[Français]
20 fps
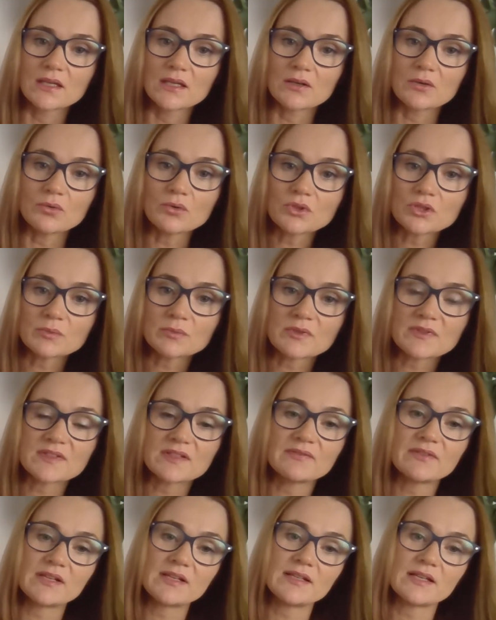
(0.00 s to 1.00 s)
On commence
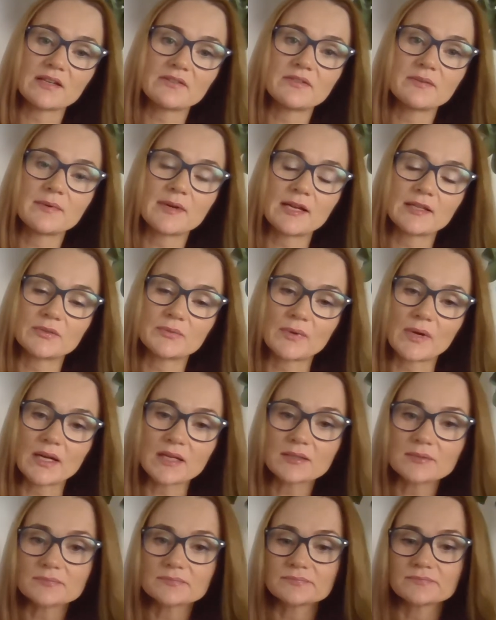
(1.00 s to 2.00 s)
avec l'art
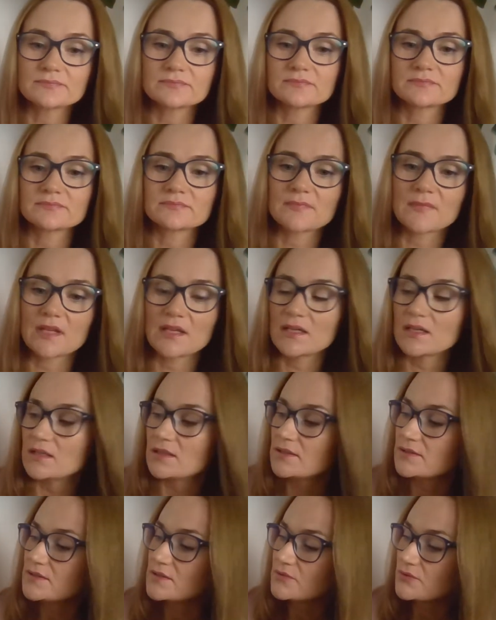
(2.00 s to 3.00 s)
vibratoire.
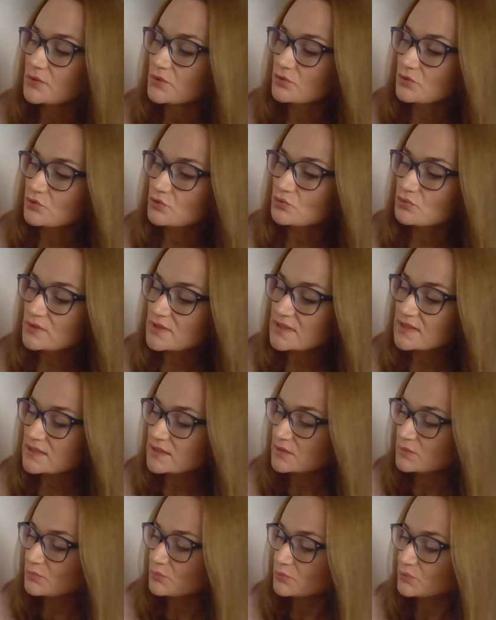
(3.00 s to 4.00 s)
Les différents
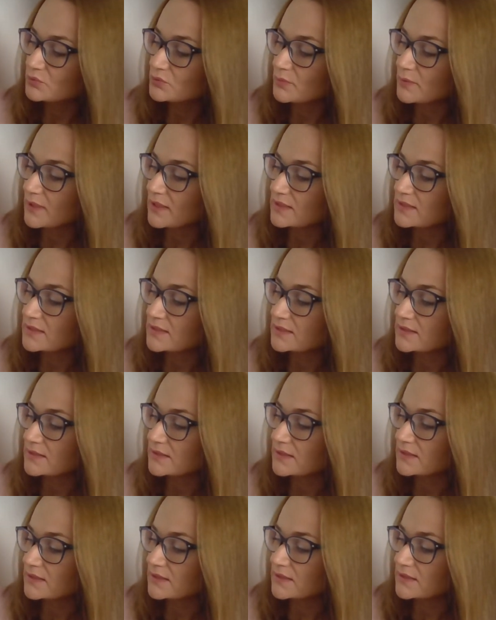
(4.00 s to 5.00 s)
outils pour
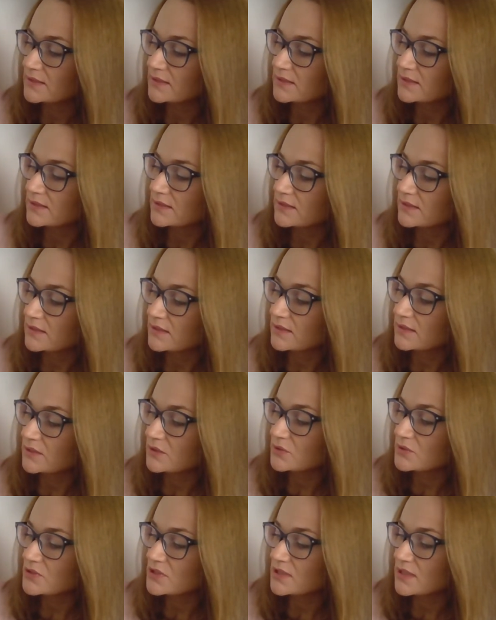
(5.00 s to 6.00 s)
pratiquer les
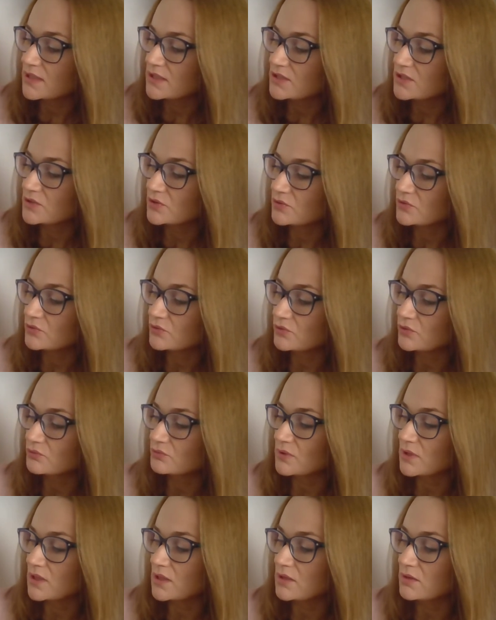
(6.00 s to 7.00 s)
recherches, que ce
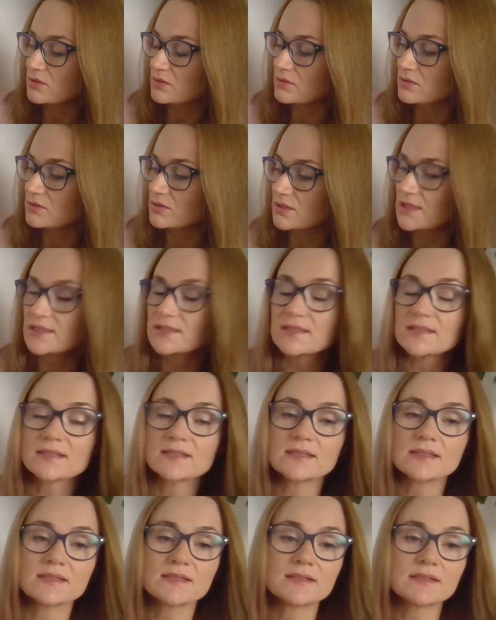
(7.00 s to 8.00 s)
soit en
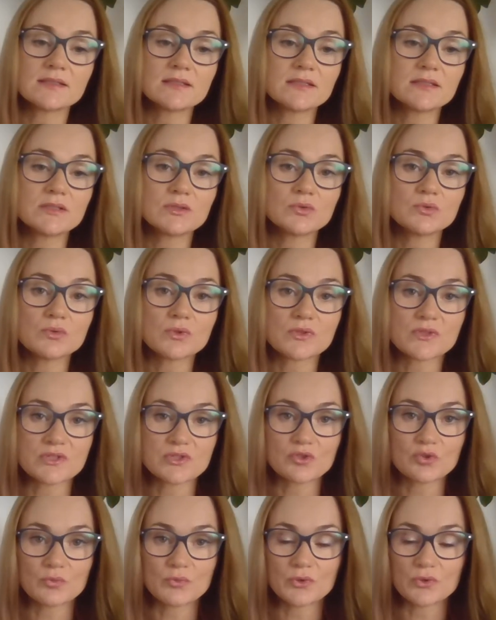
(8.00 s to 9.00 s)
radiesthésie ou en
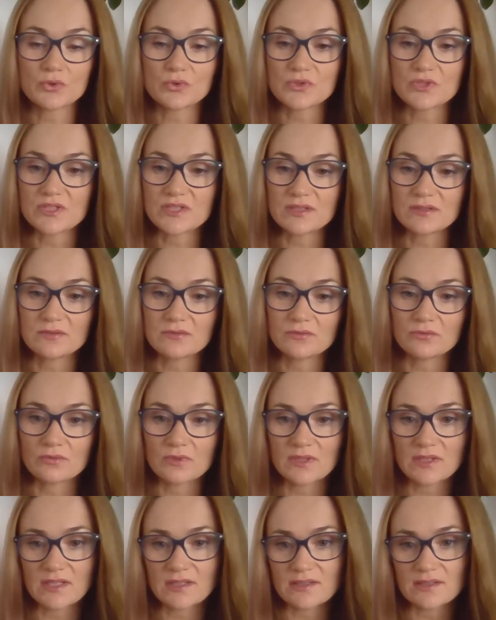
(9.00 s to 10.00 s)
géobiologie.
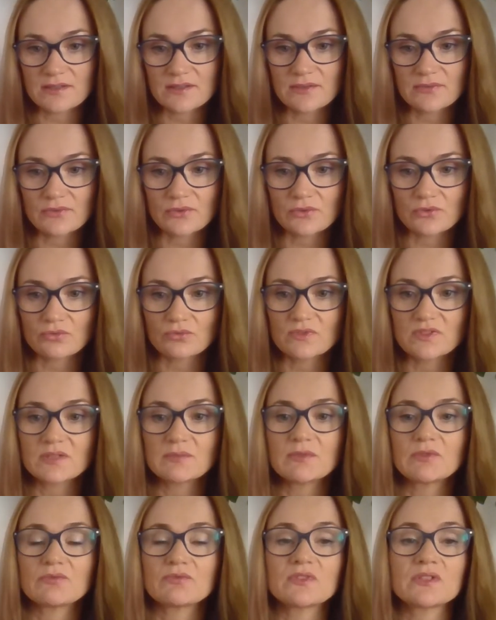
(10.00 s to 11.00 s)
Donc là, les différents
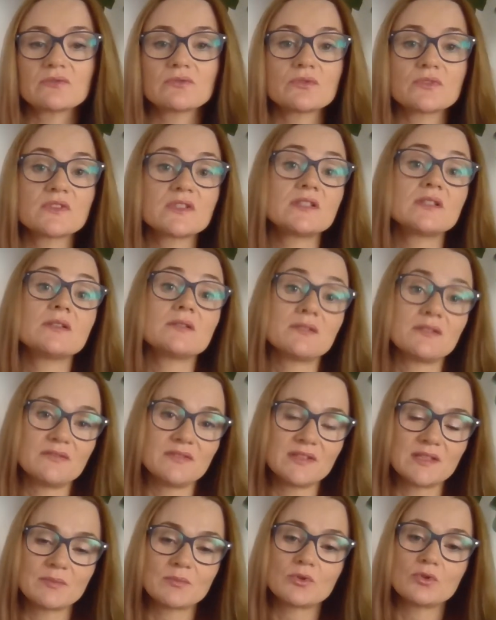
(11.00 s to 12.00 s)
outils, mais vous avez aussi
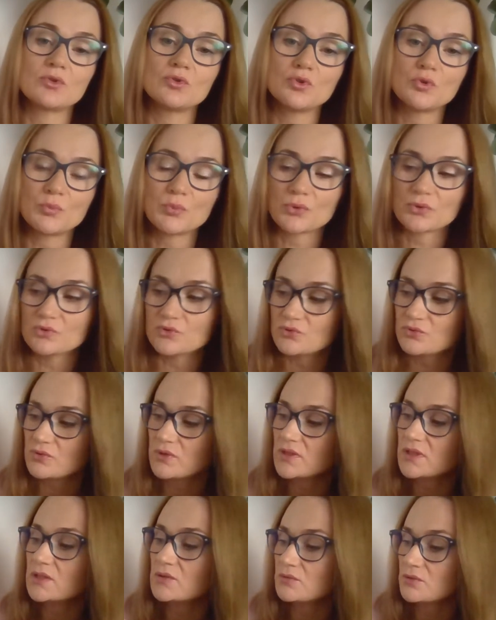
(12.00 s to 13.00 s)
évidemment le
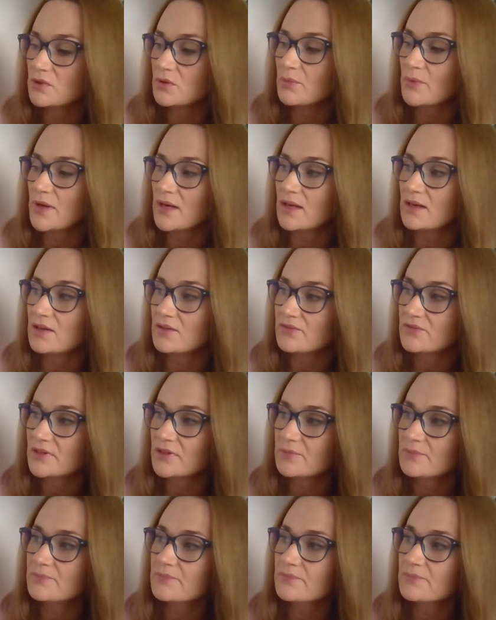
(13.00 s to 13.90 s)
pendule et on en parle à la fin